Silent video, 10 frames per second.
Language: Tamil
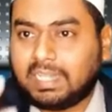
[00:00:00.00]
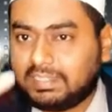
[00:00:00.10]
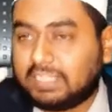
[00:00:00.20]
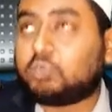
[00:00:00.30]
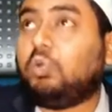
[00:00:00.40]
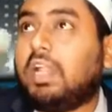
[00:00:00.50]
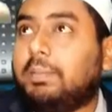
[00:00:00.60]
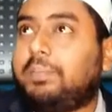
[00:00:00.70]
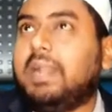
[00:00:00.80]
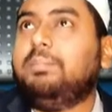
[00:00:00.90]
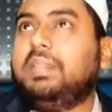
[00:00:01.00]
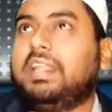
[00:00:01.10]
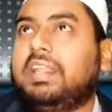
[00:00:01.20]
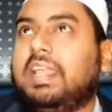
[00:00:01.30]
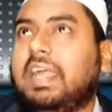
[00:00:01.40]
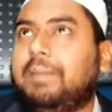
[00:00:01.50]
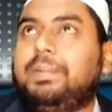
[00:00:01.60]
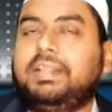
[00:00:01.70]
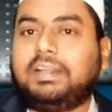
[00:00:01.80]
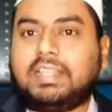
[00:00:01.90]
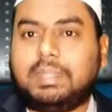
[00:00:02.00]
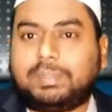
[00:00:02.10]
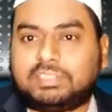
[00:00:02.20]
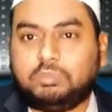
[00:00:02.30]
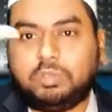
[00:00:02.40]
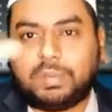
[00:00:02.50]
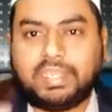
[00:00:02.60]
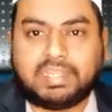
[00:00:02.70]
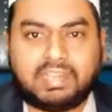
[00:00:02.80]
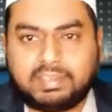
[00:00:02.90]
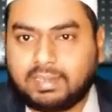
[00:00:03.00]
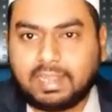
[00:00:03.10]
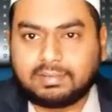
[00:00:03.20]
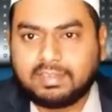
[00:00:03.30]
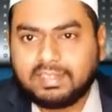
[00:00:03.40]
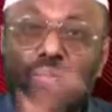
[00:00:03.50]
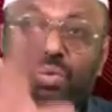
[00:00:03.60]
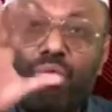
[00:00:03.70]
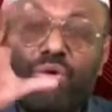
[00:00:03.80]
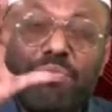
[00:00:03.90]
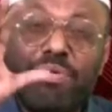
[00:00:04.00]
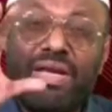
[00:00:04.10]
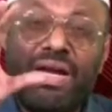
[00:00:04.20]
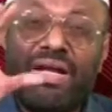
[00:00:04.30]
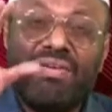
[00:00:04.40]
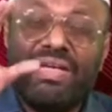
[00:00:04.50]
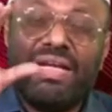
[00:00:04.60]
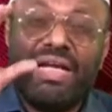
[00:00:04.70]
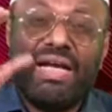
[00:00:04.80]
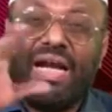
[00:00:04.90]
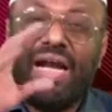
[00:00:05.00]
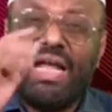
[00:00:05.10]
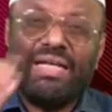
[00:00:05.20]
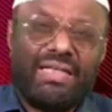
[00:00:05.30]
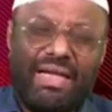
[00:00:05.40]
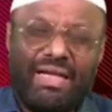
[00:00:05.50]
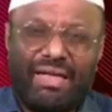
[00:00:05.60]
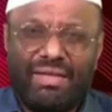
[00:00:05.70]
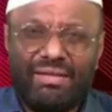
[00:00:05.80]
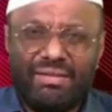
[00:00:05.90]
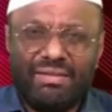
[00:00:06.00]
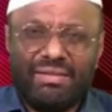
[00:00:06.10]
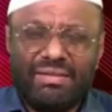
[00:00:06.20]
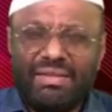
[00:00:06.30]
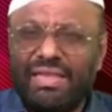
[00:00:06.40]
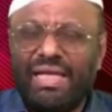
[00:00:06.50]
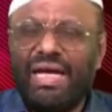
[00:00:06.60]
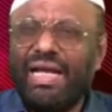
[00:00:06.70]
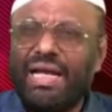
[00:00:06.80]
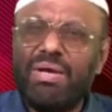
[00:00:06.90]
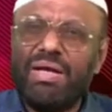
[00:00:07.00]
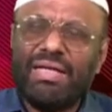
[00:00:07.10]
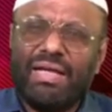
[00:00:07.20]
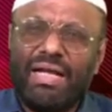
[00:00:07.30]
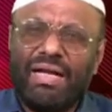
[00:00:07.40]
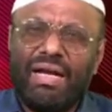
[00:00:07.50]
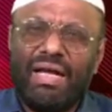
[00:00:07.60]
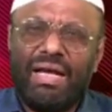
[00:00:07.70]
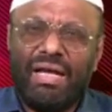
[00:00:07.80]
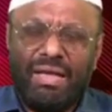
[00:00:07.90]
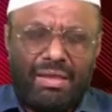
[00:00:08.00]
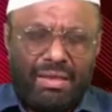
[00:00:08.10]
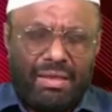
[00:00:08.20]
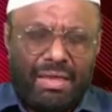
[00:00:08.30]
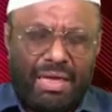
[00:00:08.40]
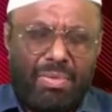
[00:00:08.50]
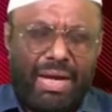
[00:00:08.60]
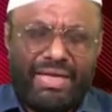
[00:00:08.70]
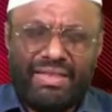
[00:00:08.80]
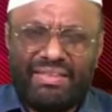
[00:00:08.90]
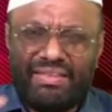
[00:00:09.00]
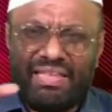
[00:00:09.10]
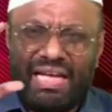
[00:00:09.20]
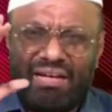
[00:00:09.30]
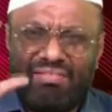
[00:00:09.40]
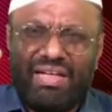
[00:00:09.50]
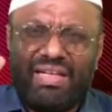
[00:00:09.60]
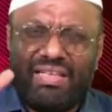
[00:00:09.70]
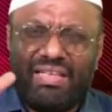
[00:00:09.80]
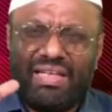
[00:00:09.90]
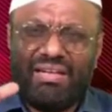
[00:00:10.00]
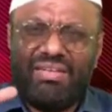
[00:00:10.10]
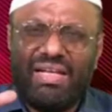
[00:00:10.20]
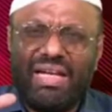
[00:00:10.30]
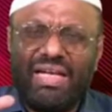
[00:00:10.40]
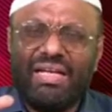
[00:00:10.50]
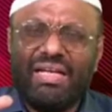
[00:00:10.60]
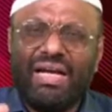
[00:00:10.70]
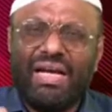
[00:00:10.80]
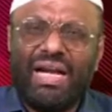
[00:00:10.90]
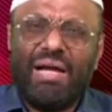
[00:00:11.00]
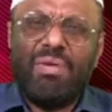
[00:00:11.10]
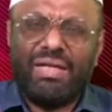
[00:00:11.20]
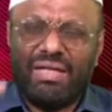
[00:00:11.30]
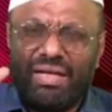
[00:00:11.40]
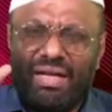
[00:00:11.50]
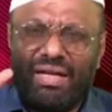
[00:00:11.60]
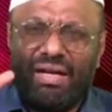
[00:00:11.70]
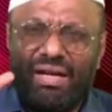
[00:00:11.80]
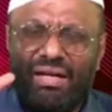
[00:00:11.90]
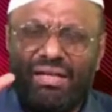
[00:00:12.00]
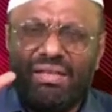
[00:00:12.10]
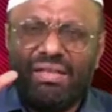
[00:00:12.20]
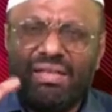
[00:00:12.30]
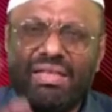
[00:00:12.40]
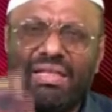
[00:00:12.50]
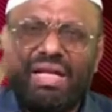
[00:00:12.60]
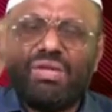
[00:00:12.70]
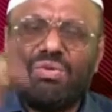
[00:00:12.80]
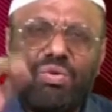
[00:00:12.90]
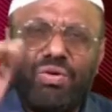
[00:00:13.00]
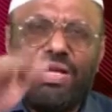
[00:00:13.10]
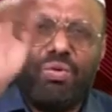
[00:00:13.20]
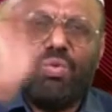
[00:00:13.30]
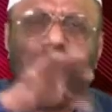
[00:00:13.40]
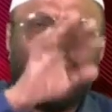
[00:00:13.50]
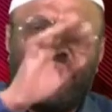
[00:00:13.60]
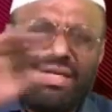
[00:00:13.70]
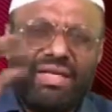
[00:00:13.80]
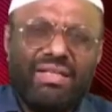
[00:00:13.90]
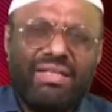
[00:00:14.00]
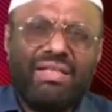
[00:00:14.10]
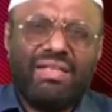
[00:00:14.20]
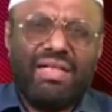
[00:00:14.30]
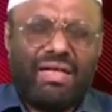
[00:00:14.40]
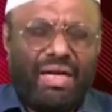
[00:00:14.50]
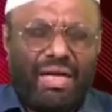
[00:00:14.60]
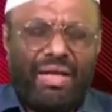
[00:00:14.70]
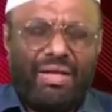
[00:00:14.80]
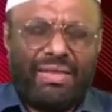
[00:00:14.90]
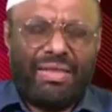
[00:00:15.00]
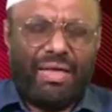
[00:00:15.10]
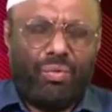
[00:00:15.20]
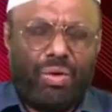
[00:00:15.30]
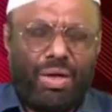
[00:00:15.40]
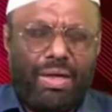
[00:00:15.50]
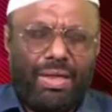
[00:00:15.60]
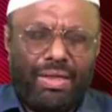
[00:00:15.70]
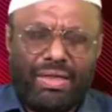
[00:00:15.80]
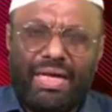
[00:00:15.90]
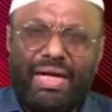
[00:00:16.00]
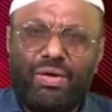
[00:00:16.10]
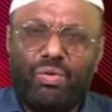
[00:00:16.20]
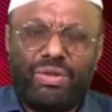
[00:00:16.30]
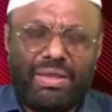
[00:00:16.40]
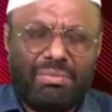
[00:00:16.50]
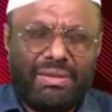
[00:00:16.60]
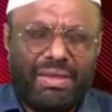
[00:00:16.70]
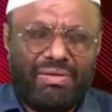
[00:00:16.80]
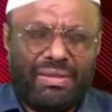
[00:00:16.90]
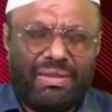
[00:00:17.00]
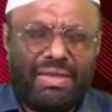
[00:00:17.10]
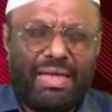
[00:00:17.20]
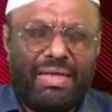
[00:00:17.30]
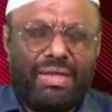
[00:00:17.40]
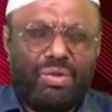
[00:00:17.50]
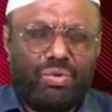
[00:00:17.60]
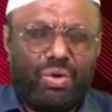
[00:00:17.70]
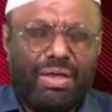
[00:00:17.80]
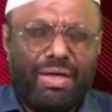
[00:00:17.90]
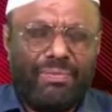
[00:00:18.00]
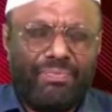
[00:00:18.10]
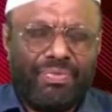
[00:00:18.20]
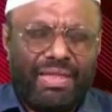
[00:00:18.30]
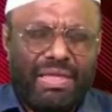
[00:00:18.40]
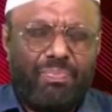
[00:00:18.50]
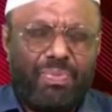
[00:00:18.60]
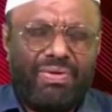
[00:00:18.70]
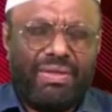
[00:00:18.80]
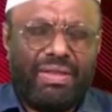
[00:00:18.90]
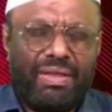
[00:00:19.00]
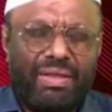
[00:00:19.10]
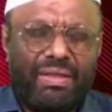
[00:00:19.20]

அதாவது ரசூல்லாட பண்பு என்ன அப்படிங்கிறத ஃபஸ்ட்டு ஒரு படிக்கட்டில் வைக்கிறார் தூய்மையானவைகளை ஹலாலாக்குகிறார்கள் எதை ஹராமாக்குகிறார்களாம் ஹபாயிஸ் அருவருக்கத்தக்கவைகளை ஹராமாக்குகிறார்கள் இதுதான் ரசூலுடைய டியூட்டி என்று அல்லாஹ் வந்து செய்கிறான் குரானில் ஏழு நூற்றி ஐம்பத்தேழு வசனத்தில் சொல்லுகிறான் இப்போ வந்து